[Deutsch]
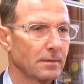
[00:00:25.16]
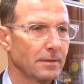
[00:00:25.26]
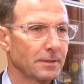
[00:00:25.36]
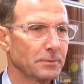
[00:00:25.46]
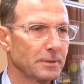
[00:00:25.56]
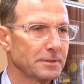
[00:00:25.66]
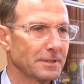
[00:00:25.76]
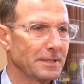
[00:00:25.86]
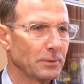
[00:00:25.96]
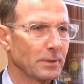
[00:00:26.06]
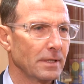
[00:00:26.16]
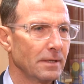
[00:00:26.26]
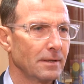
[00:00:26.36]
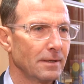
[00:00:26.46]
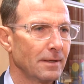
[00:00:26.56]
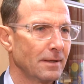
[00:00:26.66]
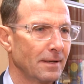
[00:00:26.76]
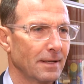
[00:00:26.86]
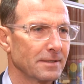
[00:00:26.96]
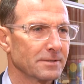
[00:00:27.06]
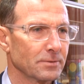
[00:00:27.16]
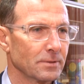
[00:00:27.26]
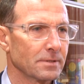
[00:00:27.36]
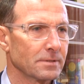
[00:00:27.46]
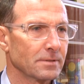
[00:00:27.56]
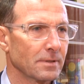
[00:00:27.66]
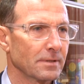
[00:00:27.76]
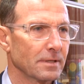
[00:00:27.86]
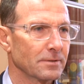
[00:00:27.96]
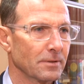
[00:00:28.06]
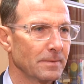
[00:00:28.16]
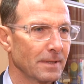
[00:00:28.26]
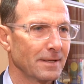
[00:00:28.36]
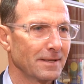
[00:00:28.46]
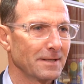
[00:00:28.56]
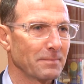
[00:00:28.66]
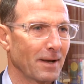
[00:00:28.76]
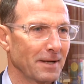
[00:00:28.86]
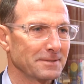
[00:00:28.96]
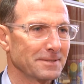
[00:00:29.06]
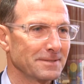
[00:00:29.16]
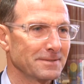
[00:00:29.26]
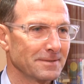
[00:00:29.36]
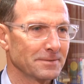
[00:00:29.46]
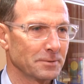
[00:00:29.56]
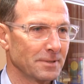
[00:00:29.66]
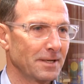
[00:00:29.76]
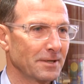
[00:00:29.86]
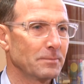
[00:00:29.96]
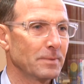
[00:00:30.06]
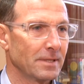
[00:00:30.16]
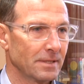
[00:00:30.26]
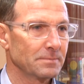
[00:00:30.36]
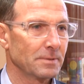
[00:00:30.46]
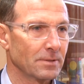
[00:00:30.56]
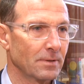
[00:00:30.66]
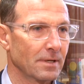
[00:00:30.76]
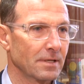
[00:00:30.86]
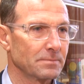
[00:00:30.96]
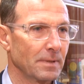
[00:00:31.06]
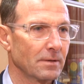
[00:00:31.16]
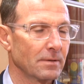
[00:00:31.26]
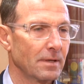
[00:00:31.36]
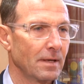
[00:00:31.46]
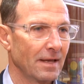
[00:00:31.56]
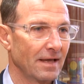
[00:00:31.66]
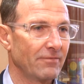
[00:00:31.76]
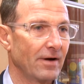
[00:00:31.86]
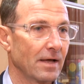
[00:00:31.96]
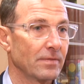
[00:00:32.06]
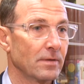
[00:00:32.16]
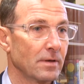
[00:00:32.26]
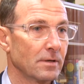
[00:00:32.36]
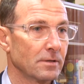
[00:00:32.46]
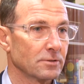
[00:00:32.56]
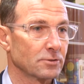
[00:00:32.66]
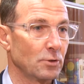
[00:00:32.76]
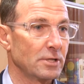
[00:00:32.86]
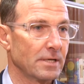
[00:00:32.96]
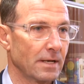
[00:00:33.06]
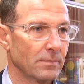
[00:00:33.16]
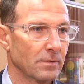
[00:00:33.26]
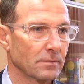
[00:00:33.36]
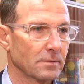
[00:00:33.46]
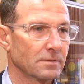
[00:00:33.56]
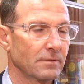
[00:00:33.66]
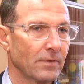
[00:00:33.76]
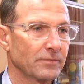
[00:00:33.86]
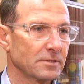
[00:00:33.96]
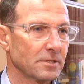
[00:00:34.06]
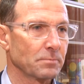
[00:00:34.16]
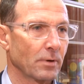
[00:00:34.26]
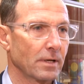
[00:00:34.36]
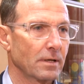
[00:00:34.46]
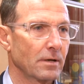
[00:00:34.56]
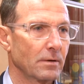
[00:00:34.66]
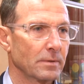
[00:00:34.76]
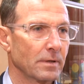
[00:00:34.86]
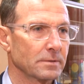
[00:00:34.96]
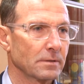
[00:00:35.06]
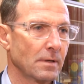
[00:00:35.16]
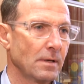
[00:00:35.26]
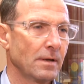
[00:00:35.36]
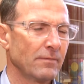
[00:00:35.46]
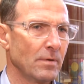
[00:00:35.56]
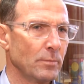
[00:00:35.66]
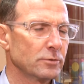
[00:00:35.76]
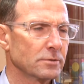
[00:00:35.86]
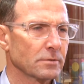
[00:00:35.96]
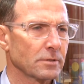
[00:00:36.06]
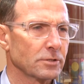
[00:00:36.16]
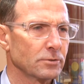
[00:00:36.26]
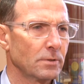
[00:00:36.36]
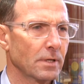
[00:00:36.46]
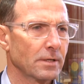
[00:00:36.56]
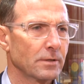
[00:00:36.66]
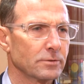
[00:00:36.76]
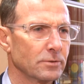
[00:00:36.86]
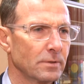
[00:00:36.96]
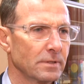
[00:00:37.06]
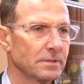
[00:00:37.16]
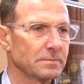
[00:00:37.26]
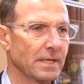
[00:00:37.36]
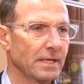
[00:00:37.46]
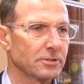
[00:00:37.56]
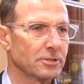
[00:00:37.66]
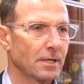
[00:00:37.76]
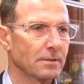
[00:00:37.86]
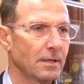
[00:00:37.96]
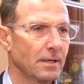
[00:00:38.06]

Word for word: nicht nur diese Theorie lernen sollten, sondern das auch wirklich in der Praxis, soziale Kompetenz, Persönlichkeitsbildung erfahren sollten. Und da sind wir auf dieses Projekt gekommen und haben gesagt, wir müssen unsere Schülerinnen und Schüler in diesem Gegenstand